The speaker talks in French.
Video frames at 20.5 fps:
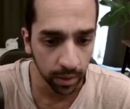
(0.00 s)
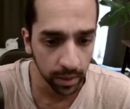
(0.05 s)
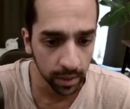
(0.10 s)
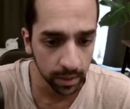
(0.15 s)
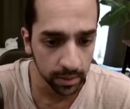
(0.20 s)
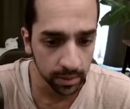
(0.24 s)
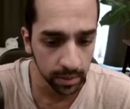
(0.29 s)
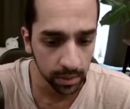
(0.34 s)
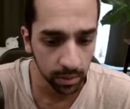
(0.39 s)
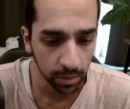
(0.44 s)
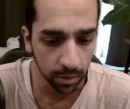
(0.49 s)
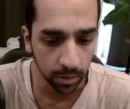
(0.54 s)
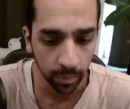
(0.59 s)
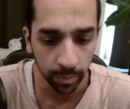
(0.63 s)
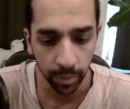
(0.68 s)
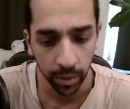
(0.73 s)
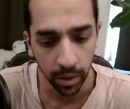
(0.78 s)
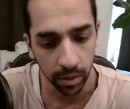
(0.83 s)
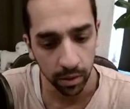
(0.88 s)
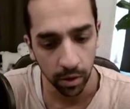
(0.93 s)
excellent,
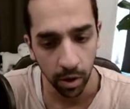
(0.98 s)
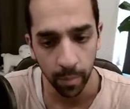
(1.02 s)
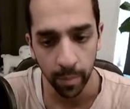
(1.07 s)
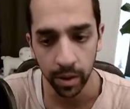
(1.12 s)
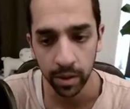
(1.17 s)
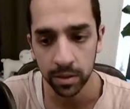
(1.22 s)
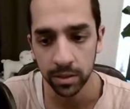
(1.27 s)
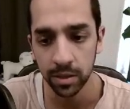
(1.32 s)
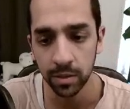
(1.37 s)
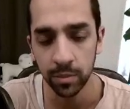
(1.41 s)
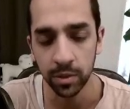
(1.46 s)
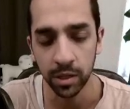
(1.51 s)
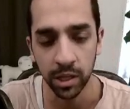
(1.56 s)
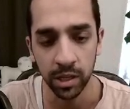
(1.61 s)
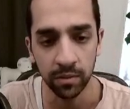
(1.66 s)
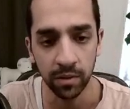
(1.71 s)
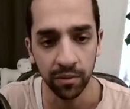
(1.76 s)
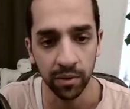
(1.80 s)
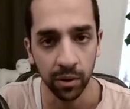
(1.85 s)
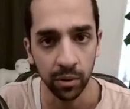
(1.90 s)
pas encore maxé, mais qui
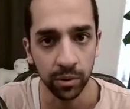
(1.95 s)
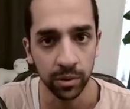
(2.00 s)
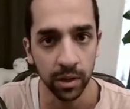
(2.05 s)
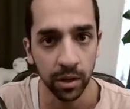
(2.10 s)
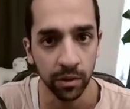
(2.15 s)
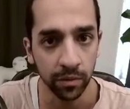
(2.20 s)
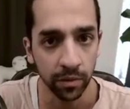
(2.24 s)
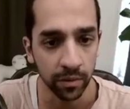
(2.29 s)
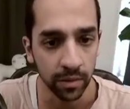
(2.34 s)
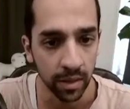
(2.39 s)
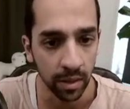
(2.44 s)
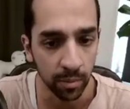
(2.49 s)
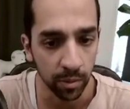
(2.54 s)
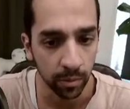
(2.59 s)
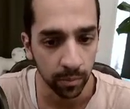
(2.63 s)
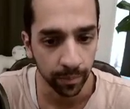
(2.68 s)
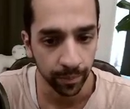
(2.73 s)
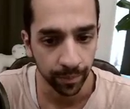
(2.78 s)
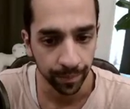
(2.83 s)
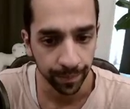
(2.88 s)
va faire le taf évidemment.
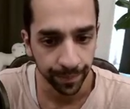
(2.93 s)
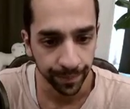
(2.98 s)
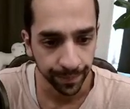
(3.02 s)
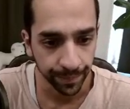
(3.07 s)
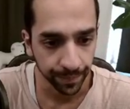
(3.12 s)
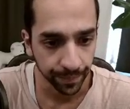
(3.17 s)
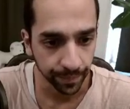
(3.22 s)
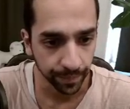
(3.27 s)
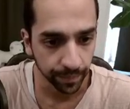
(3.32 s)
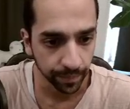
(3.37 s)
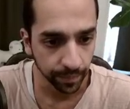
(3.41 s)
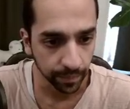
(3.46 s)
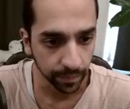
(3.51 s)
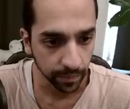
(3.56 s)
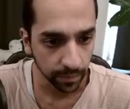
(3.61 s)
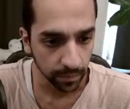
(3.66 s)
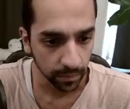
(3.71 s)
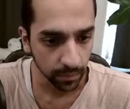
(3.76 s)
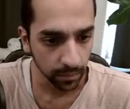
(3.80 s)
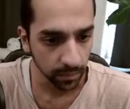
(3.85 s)

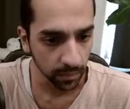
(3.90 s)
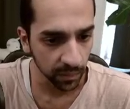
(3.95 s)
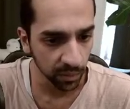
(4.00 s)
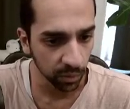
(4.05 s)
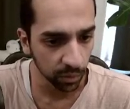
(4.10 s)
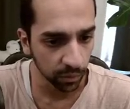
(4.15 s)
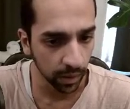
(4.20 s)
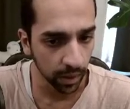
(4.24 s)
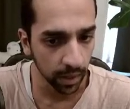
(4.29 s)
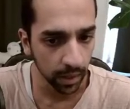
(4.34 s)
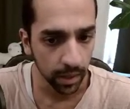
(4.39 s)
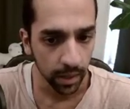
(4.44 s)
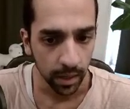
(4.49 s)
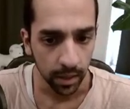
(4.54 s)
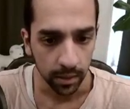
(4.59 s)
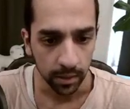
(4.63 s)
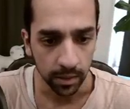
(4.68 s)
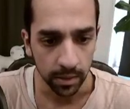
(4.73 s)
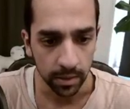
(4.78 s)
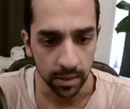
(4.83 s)
Donc voilà,
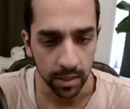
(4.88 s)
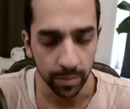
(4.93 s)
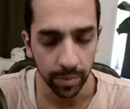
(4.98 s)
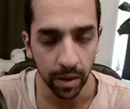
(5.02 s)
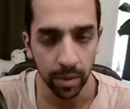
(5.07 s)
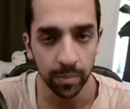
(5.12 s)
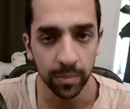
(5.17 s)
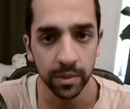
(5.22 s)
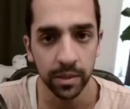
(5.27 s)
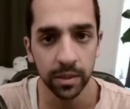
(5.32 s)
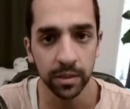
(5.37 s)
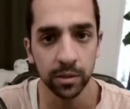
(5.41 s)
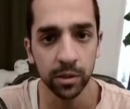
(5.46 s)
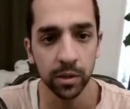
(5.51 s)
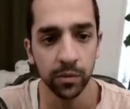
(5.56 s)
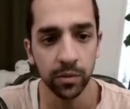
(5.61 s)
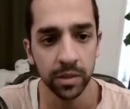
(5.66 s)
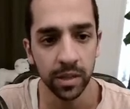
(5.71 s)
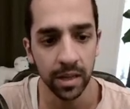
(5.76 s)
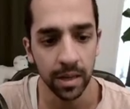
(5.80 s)
n'hésitez pas à me dire ce que
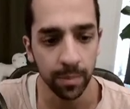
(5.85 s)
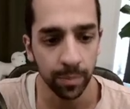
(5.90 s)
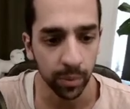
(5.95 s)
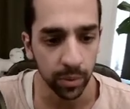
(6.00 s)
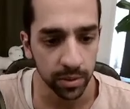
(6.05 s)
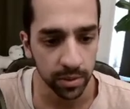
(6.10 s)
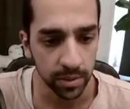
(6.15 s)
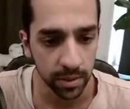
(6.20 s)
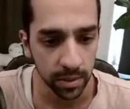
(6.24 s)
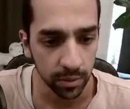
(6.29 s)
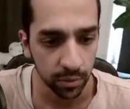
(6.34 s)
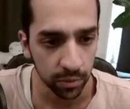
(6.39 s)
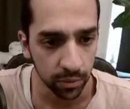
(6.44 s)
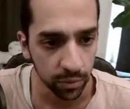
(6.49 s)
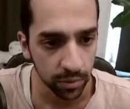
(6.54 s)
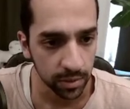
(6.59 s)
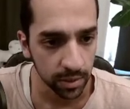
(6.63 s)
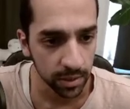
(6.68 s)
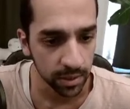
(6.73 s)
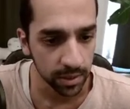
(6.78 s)
vous avez pensé de
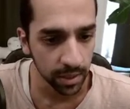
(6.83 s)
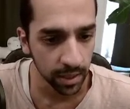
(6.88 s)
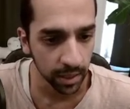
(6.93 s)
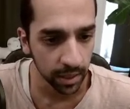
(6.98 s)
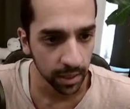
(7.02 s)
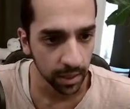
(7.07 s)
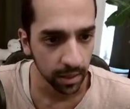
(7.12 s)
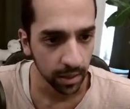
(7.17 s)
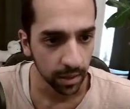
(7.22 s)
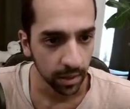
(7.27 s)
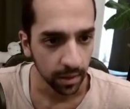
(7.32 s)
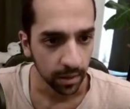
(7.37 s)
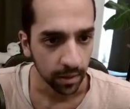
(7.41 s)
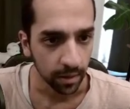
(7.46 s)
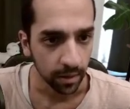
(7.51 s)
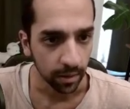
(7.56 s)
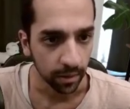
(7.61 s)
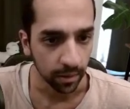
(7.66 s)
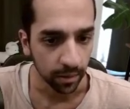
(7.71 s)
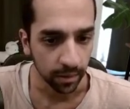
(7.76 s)
toutes ces séries.
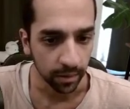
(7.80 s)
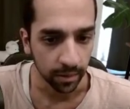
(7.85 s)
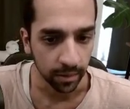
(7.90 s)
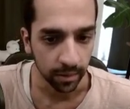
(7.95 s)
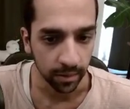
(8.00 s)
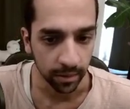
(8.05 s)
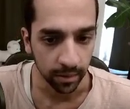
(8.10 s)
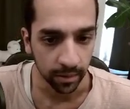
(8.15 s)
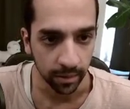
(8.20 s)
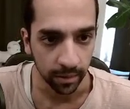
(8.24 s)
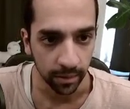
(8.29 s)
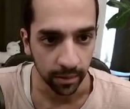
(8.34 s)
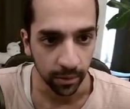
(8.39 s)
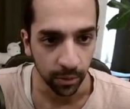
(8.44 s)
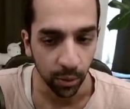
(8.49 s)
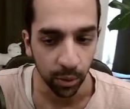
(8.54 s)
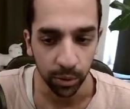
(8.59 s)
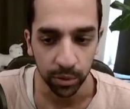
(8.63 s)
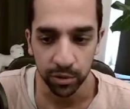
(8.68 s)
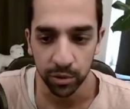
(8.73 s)
Euh,
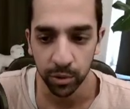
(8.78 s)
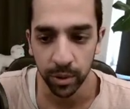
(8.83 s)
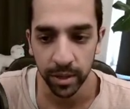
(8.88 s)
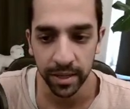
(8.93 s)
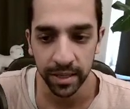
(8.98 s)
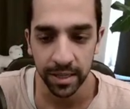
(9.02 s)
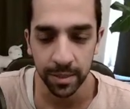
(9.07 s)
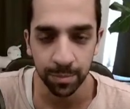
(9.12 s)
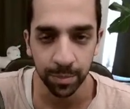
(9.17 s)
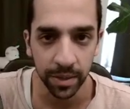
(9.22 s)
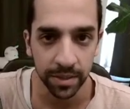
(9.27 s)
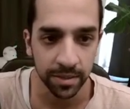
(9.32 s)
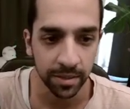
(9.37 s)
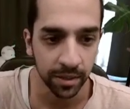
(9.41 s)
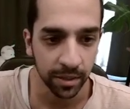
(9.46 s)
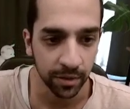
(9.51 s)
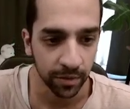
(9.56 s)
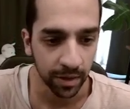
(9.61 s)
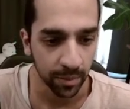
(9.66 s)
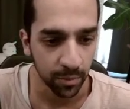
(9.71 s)
le lance-soleil qui passe,
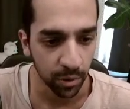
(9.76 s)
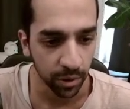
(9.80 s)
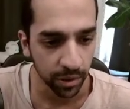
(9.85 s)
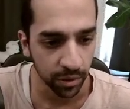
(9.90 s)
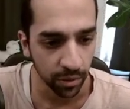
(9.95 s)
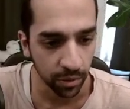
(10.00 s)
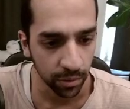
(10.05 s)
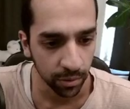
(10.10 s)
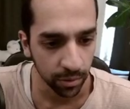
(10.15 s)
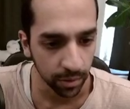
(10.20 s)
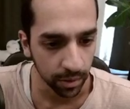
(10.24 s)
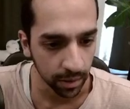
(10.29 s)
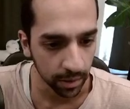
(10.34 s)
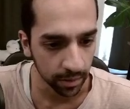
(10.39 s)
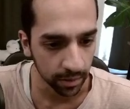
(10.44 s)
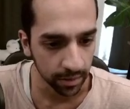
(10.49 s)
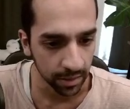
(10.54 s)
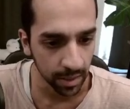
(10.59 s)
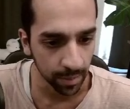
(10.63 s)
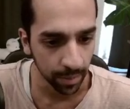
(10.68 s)
c'était vraiment rigolo. Et
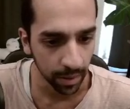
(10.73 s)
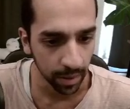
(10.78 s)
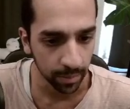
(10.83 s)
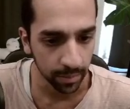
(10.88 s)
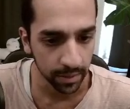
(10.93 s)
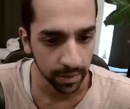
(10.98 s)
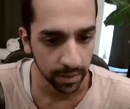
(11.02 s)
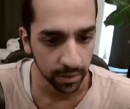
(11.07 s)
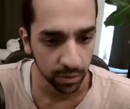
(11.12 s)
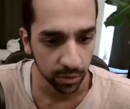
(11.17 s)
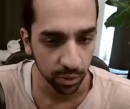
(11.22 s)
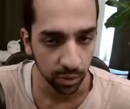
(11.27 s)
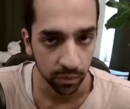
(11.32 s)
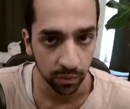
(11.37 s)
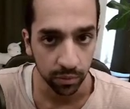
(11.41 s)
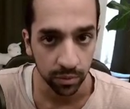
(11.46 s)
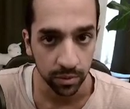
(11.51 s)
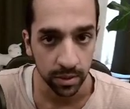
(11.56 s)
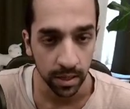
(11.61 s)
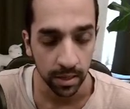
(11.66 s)
n'hésitez pas à me dire ce que
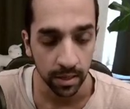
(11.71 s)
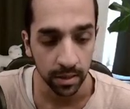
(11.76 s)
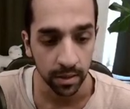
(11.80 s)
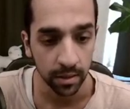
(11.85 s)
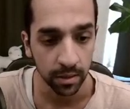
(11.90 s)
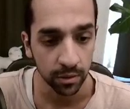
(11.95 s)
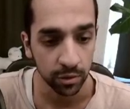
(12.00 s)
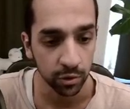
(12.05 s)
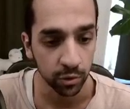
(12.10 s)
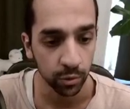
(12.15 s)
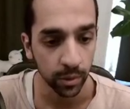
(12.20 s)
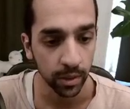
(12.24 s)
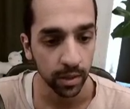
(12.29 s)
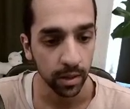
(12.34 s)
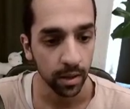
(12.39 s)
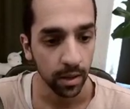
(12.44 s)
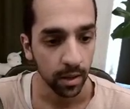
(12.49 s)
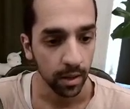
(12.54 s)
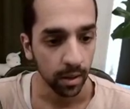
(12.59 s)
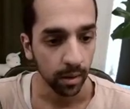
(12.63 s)
vous allez jouer.
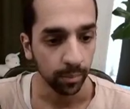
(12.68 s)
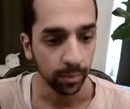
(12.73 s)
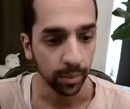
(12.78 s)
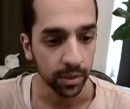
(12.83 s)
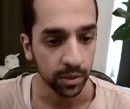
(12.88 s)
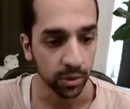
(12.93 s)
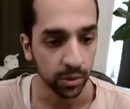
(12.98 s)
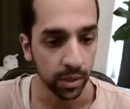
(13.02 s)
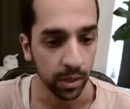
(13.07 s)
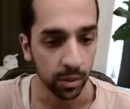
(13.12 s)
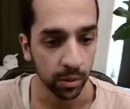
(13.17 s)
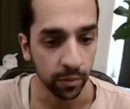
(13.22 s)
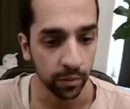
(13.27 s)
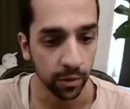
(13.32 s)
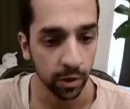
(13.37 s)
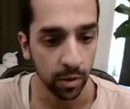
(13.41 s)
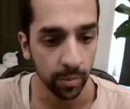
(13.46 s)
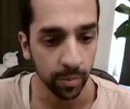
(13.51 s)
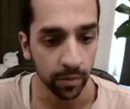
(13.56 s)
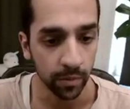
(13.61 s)
Parce que la Love
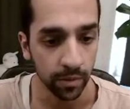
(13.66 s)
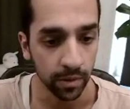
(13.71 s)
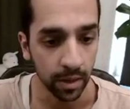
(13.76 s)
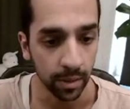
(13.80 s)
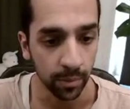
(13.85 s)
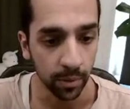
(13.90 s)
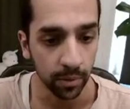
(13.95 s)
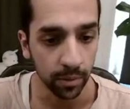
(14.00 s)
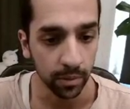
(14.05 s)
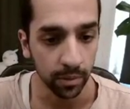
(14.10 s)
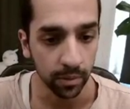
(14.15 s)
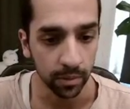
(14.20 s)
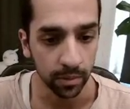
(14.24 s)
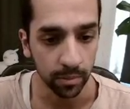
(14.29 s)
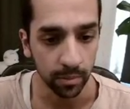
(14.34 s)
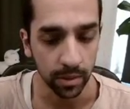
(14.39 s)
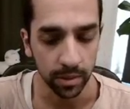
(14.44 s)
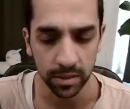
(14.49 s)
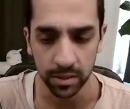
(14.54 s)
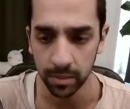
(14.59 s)
Cup, évidemment, euh,
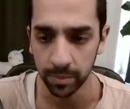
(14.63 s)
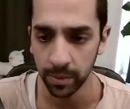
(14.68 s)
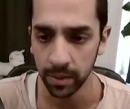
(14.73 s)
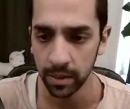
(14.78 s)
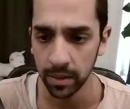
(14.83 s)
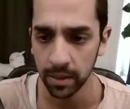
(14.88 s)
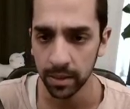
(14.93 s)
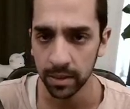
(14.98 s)
bah, c'est pas,